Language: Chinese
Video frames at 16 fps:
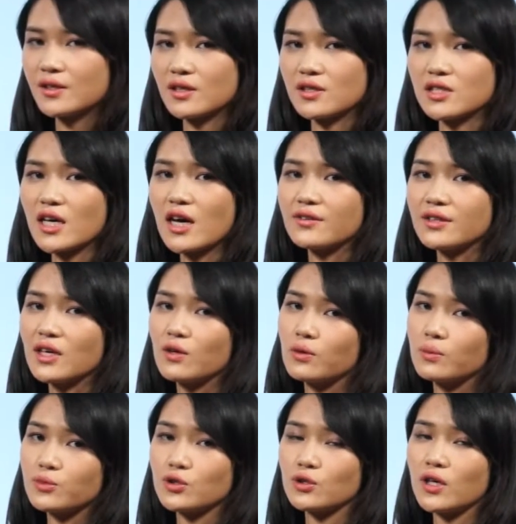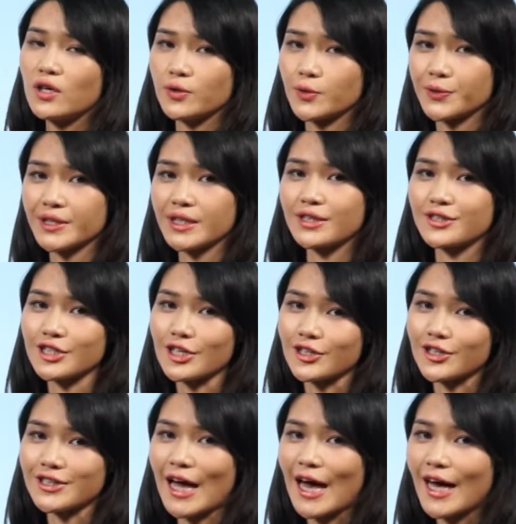那这样呢，我们就很容易的找
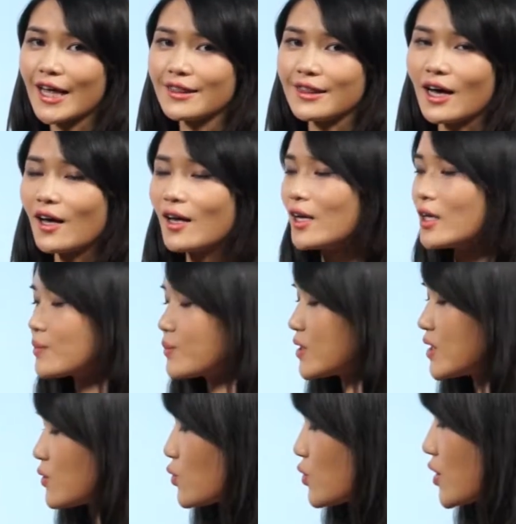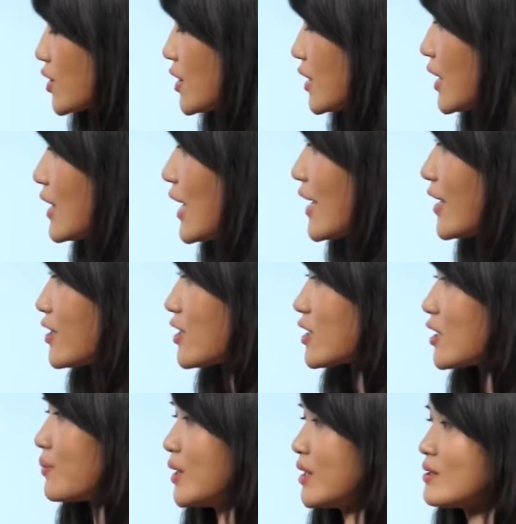到答案了，并且确认呢，它也是
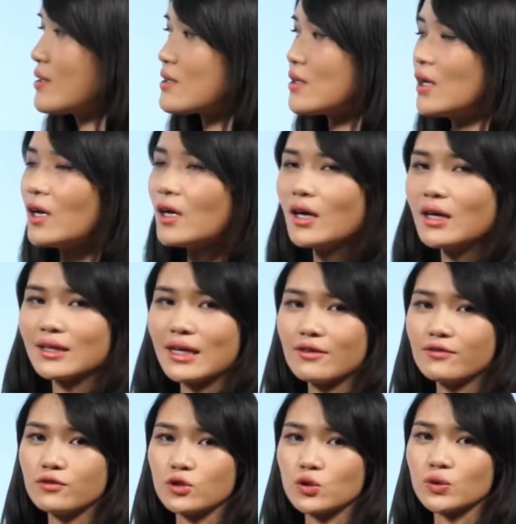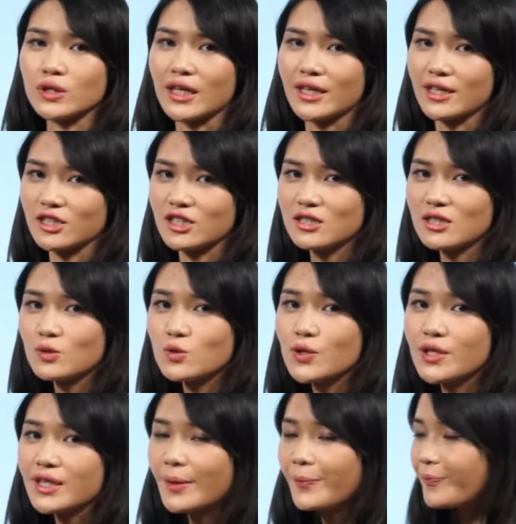个名词，单复数呢也是正
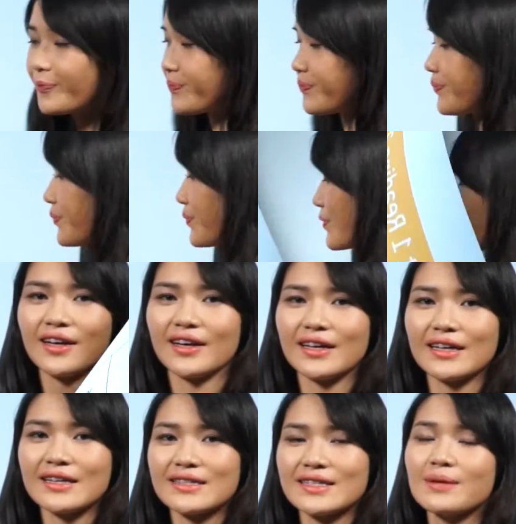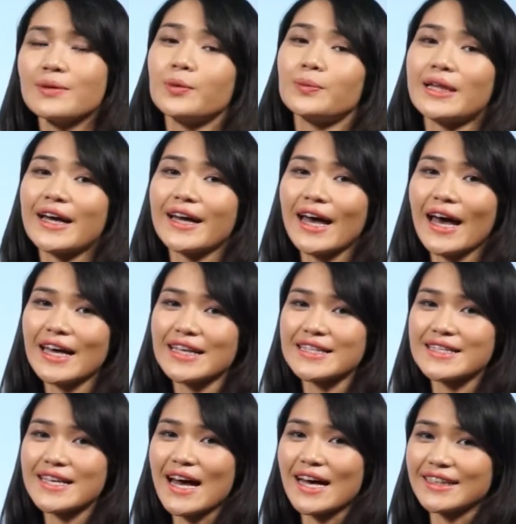确的。下面我们来看
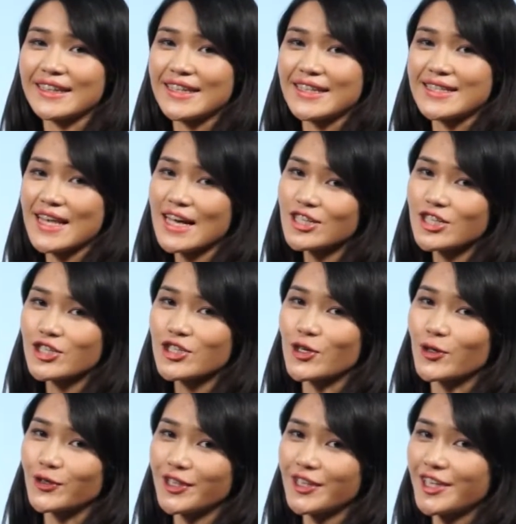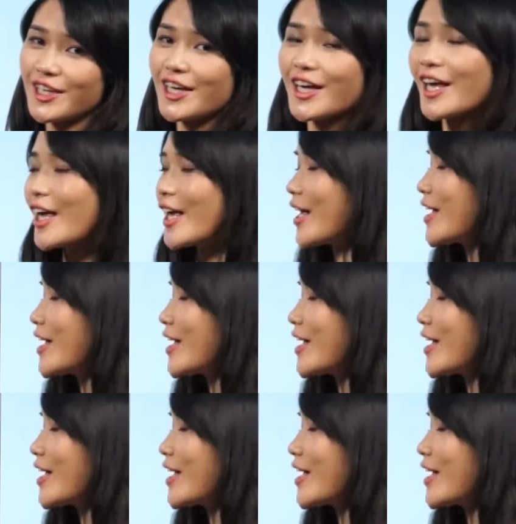一下第三十九题。